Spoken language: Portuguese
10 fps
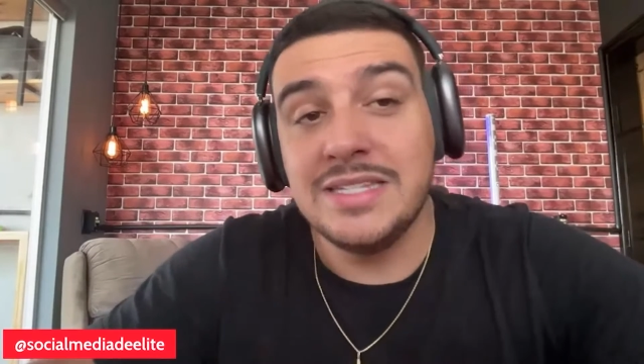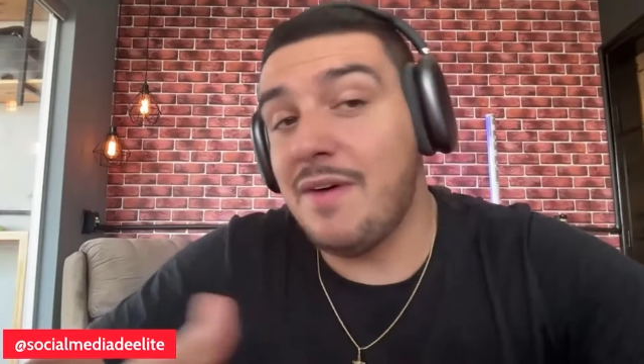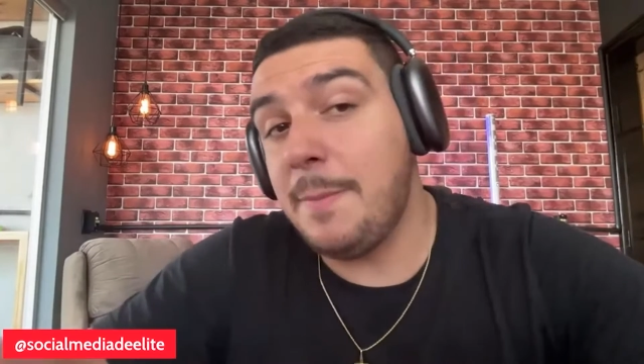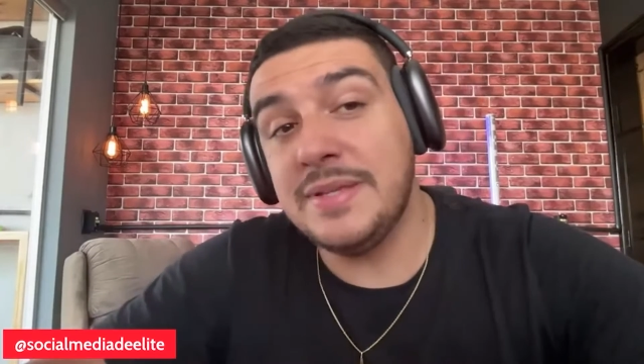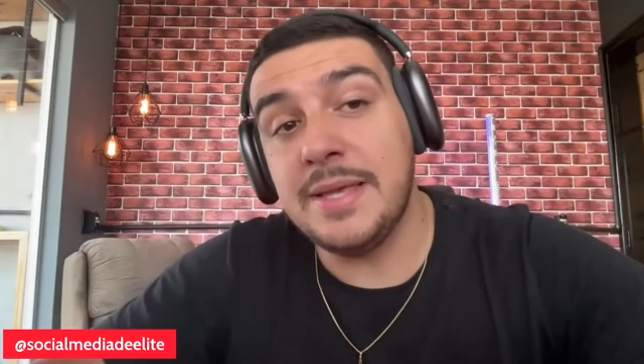você
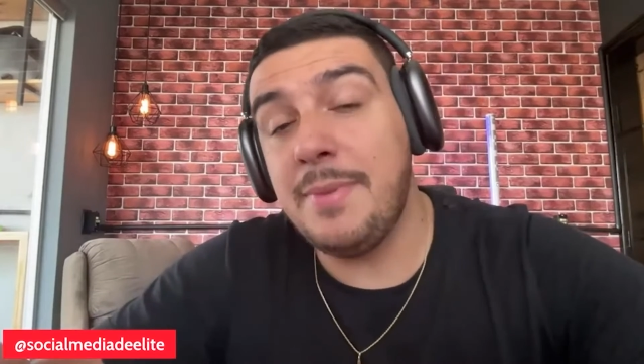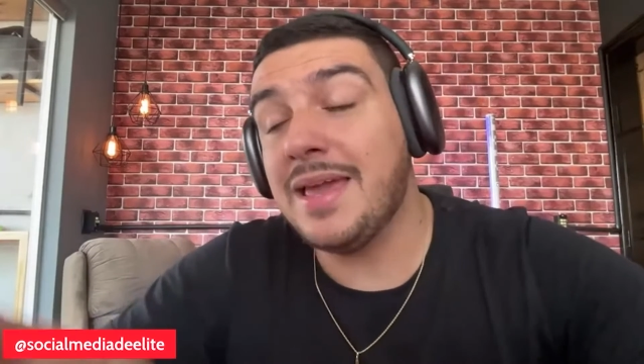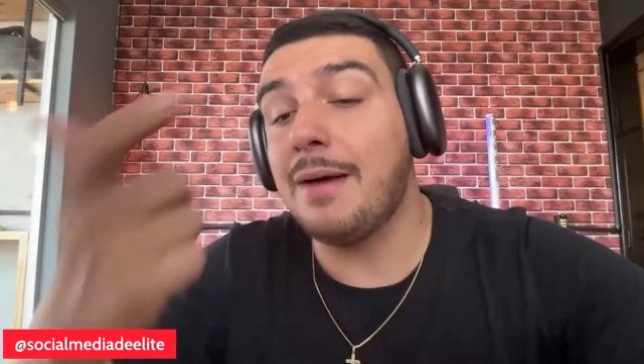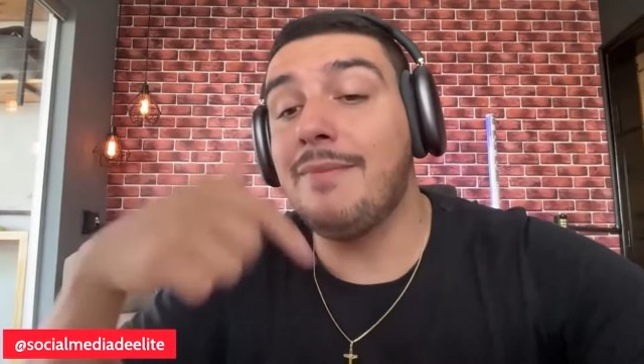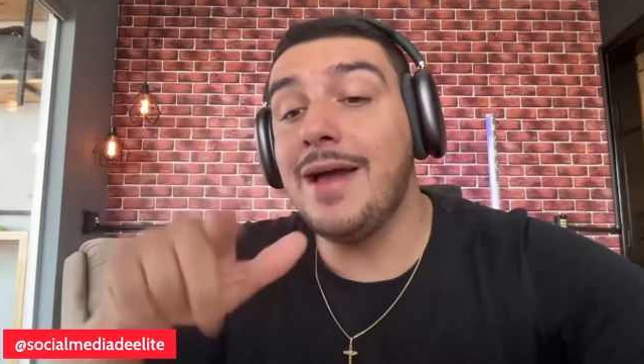vai
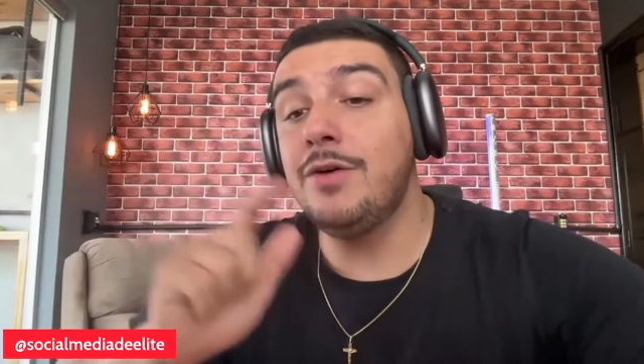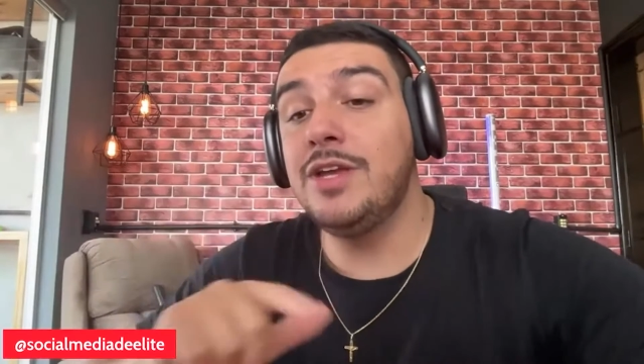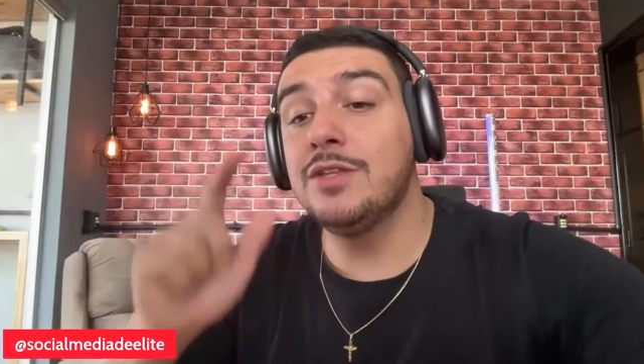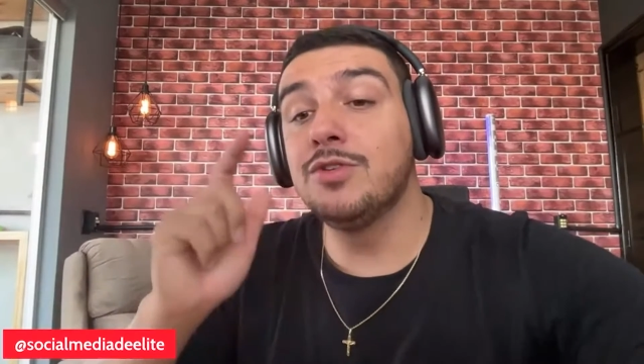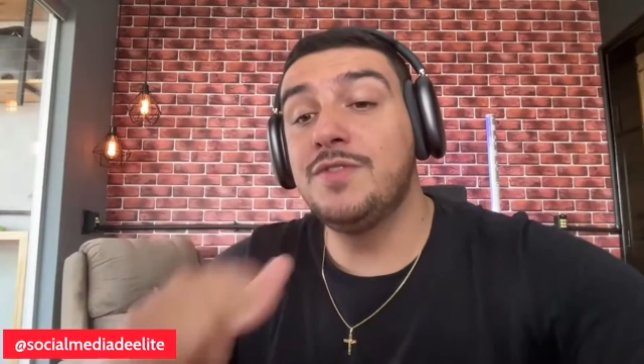perceber que a
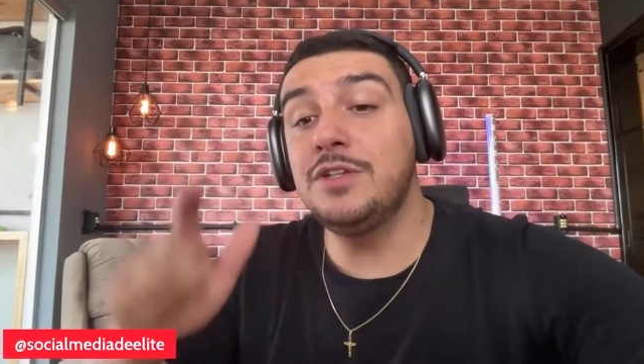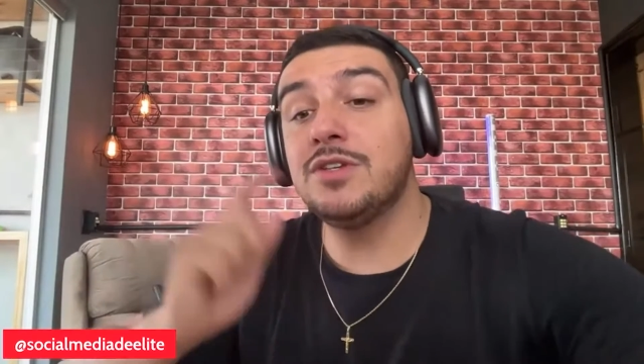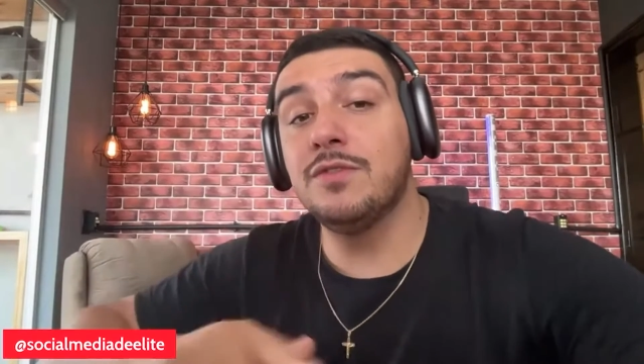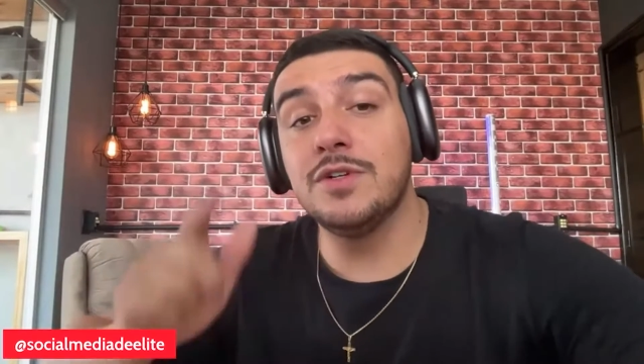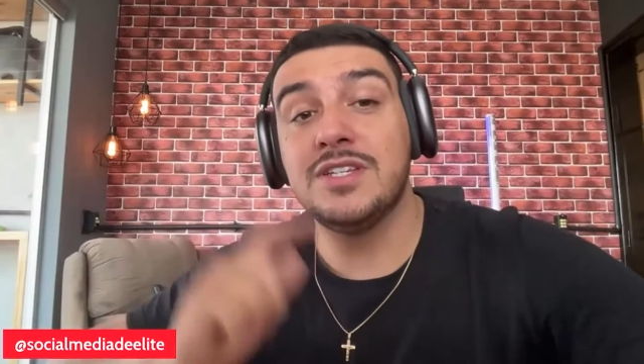maioria dos
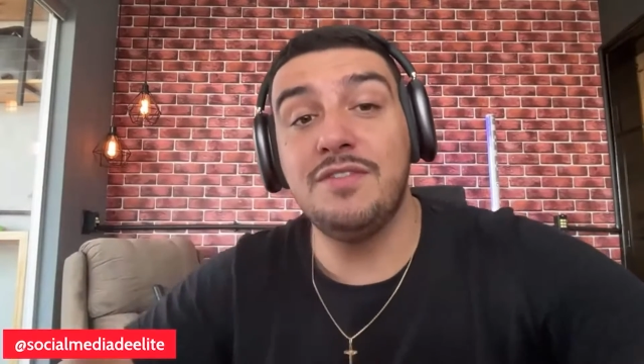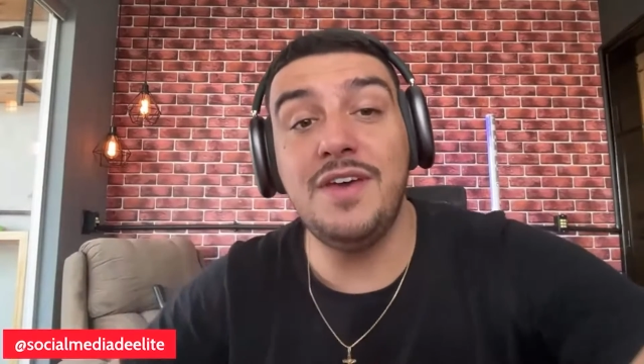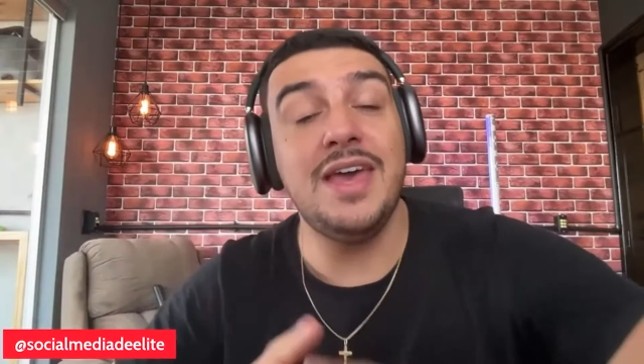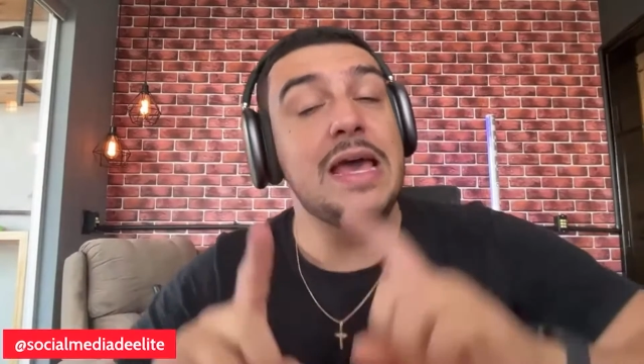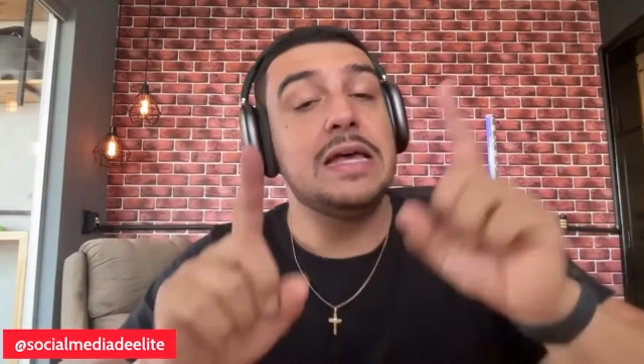vídeos que você
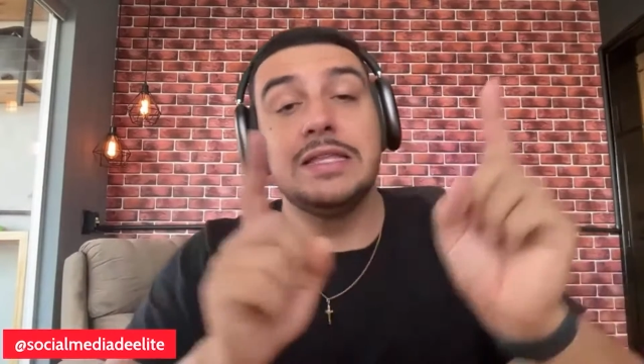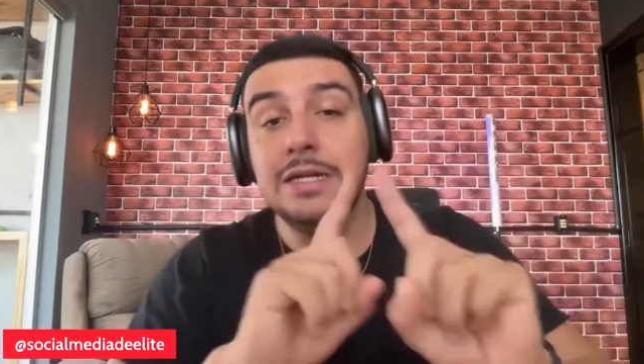vê